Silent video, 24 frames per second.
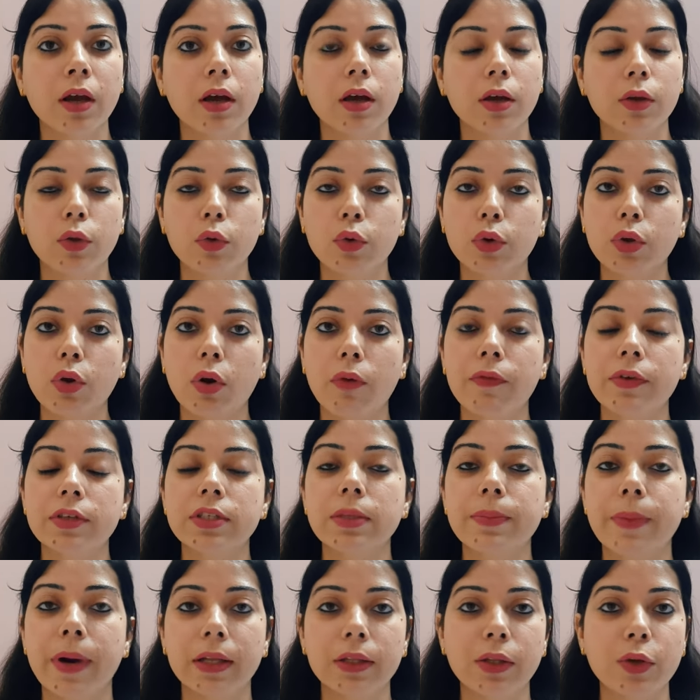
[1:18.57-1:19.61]
आ, क्योंकि
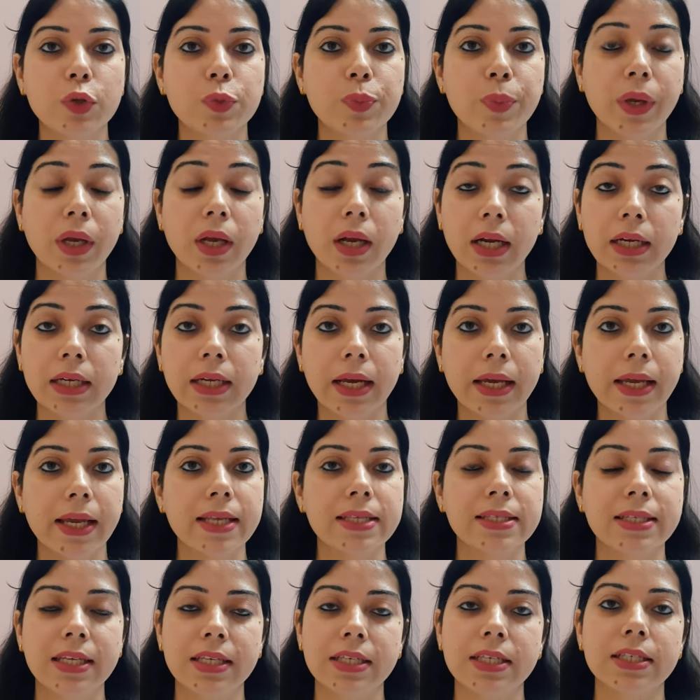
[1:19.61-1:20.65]
ऑब्वियसली बात है उस पर कट आया
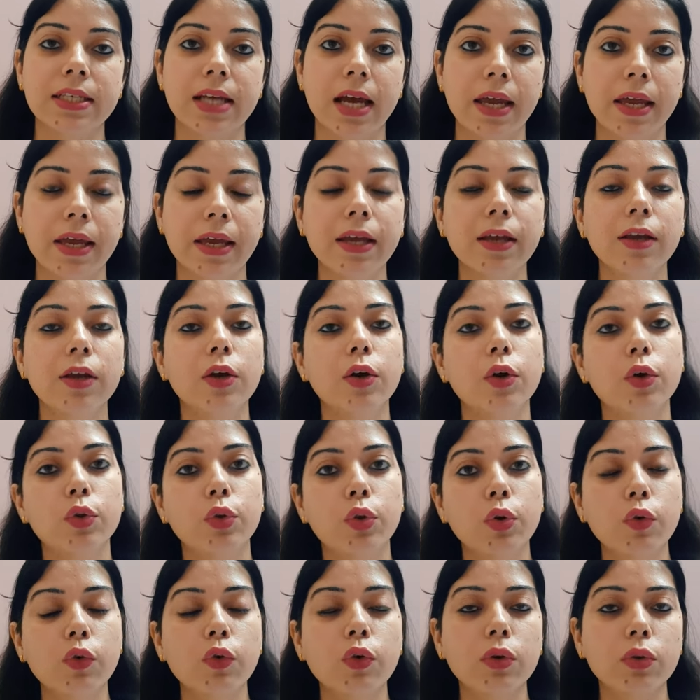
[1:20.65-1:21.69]
स्टिचेज़ आए हैं
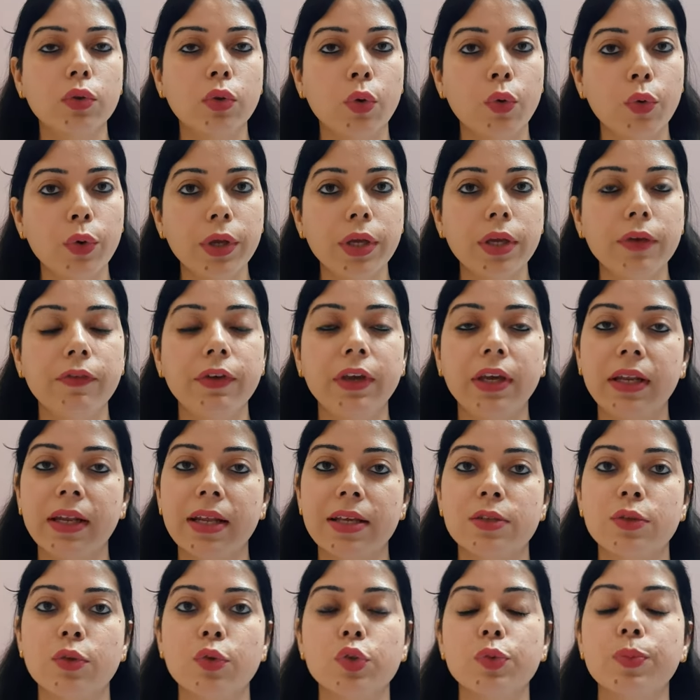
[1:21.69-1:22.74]
तो थोड़ी
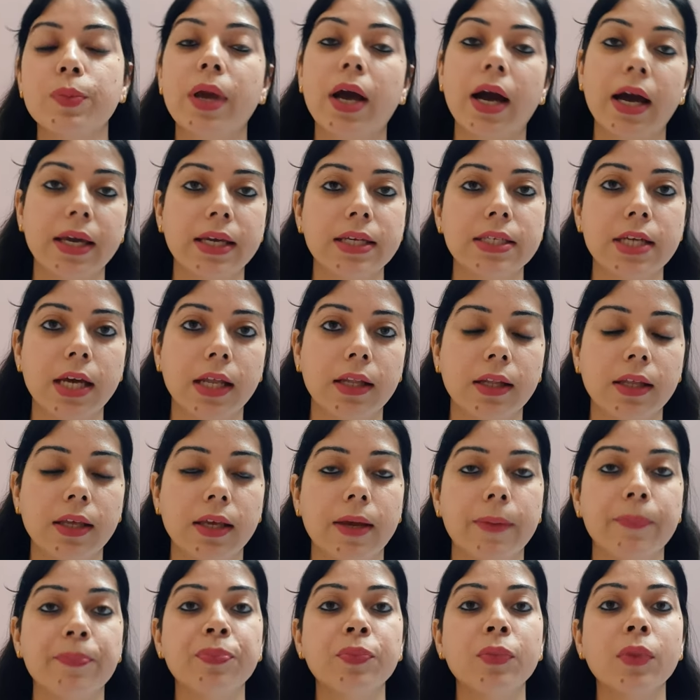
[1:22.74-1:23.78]
वीकनेस तो उसमें आ ही जाती
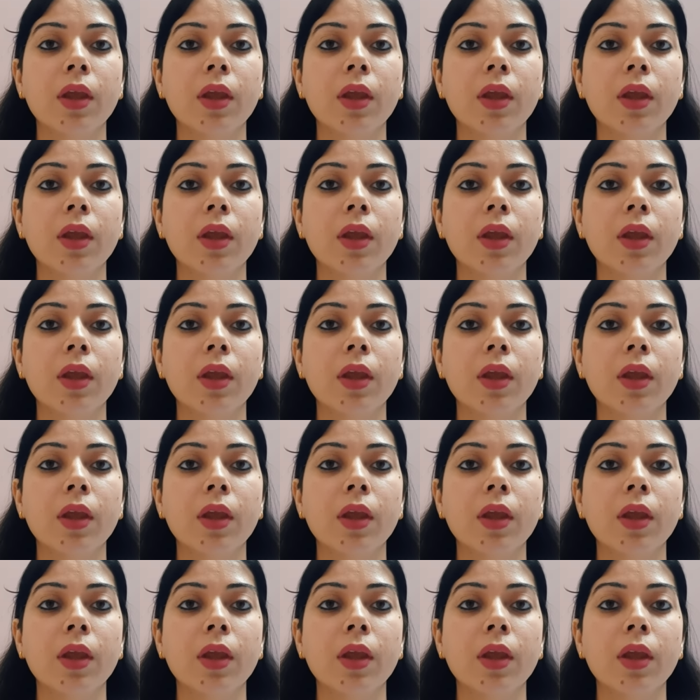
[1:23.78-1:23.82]
है